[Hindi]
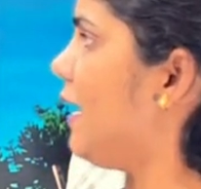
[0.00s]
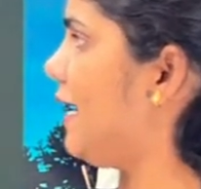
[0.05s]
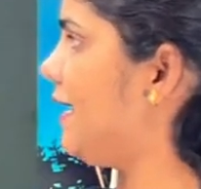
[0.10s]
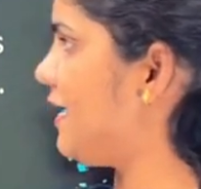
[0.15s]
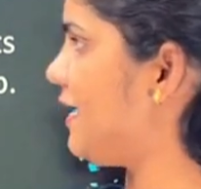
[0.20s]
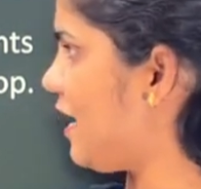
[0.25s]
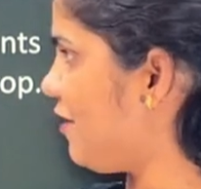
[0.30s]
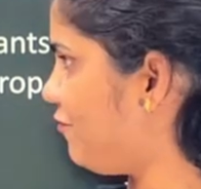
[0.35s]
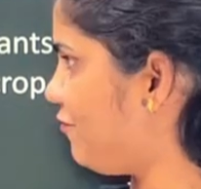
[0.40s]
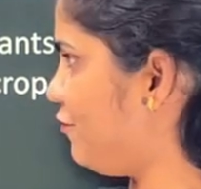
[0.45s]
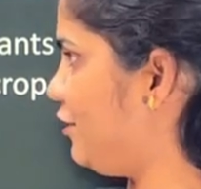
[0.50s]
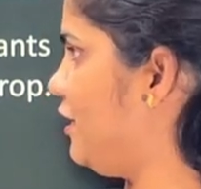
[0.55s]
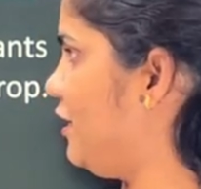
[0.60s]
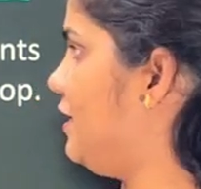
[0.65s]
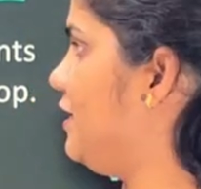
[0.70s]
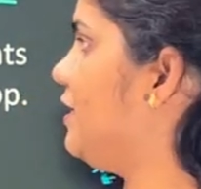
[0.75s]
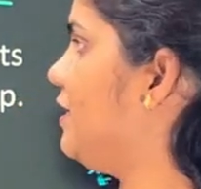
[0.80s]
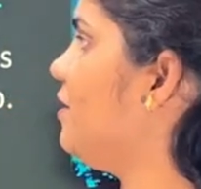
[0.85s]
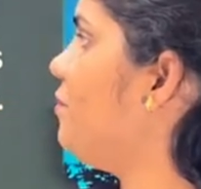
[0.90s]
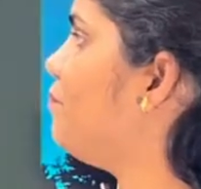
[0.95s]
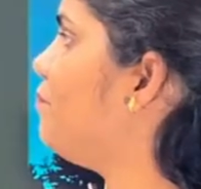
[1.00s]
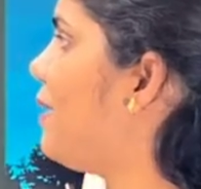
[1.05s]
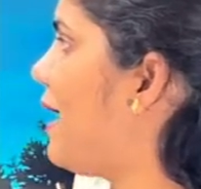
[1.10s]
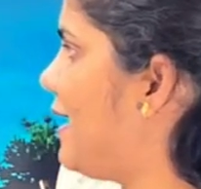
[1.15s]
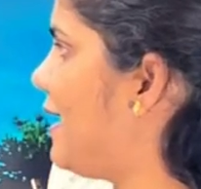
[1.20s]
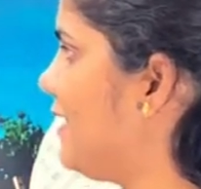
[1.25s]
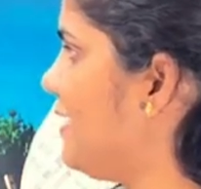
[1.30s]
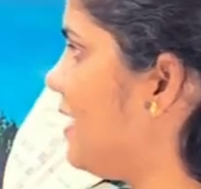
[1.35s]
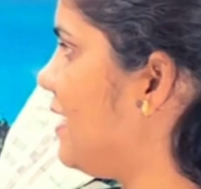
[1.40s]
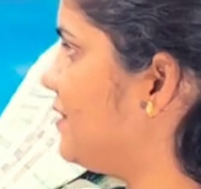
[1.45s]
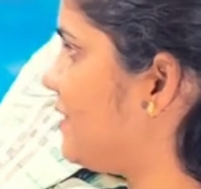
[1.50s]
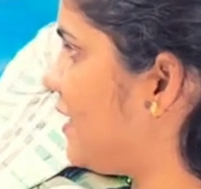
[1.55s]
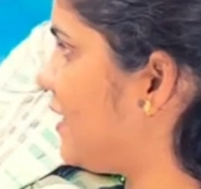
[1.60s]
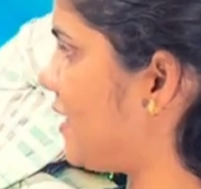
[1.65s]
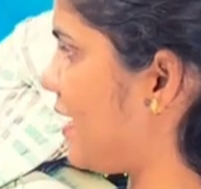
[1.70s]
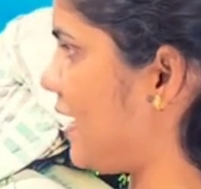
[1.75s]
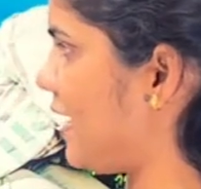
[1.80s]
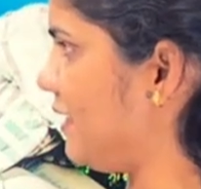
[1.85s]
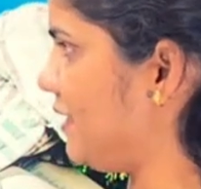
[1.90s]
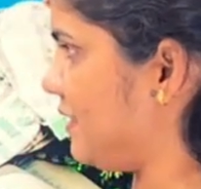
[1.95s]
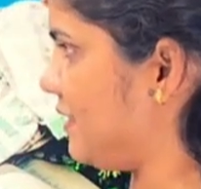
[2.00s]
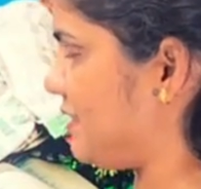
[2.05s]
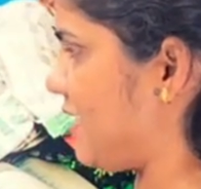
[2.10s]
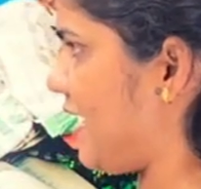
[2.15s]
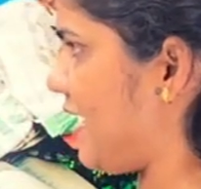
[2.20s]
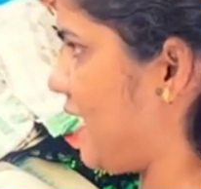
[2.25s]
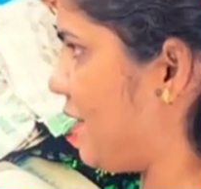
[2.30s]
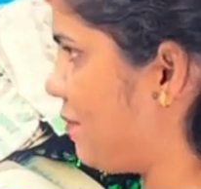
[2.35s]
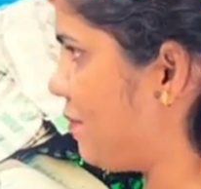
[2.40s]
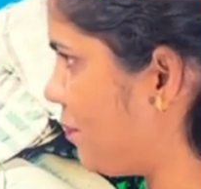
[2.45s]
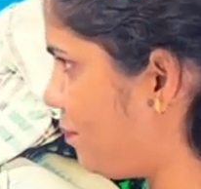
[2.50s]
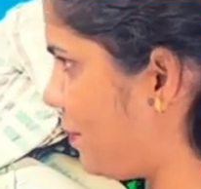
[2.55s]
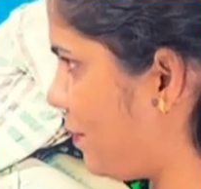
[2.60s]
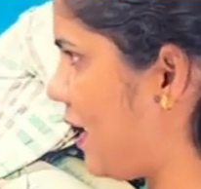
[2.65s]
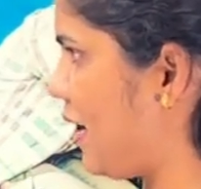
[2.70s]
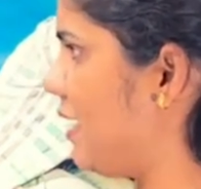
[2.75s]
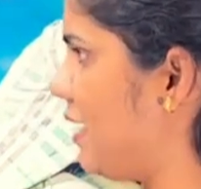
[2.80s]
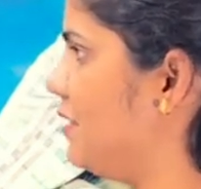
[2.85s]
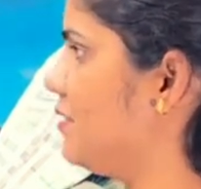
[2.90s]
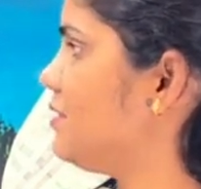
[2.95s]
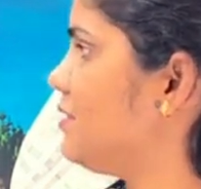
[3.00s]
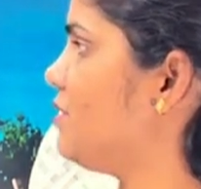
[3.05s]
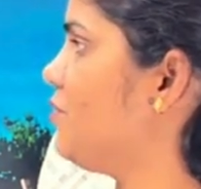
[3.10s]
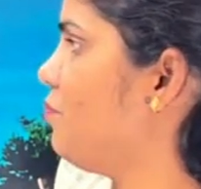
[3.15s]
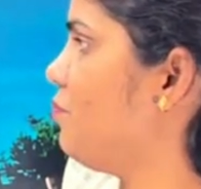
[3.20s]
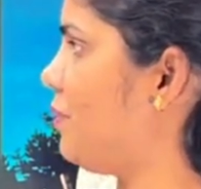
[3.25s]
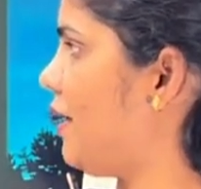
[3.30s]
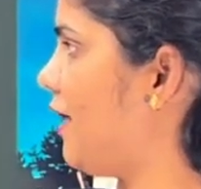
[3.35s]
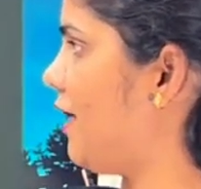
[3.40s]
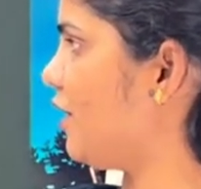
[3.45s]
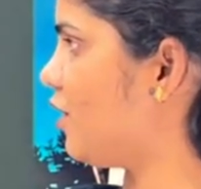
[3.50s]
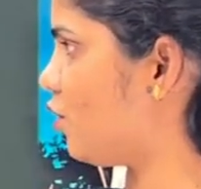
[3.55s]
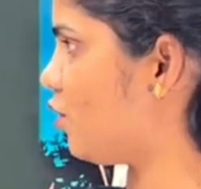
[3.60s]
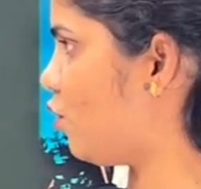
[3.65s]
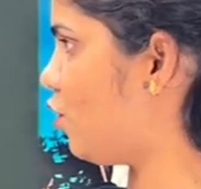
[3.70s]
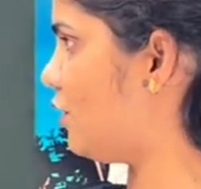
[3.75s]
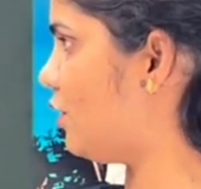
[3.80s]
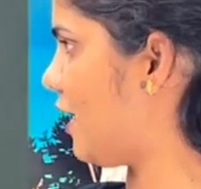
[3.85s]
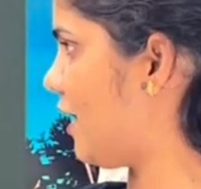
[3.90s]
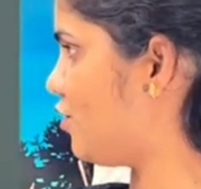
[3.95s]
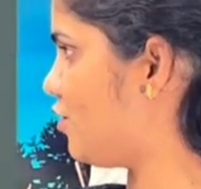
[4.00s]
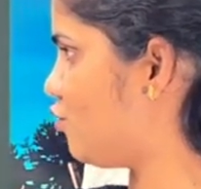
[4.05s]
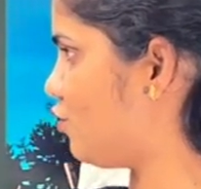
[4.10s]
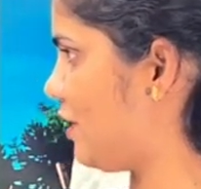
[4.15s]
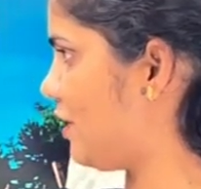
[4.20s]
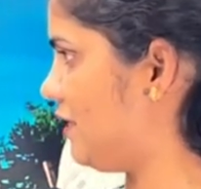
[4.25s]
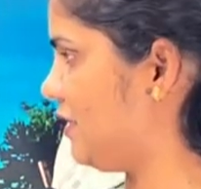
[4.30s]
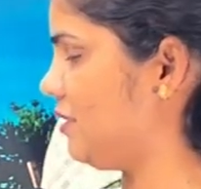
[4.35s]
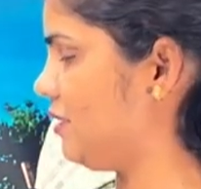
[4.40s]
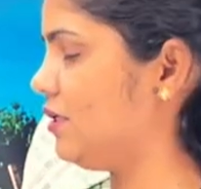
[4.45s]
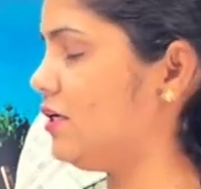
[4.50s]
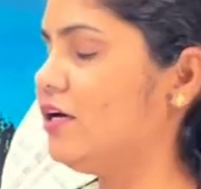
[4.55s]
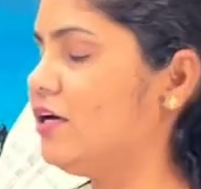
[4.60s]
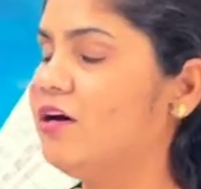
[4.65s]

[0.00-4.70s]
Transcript: इन अ फील्ड मैनी अदर अनडिजायरेबल प्लांट्स मे ग्रो नेचुरली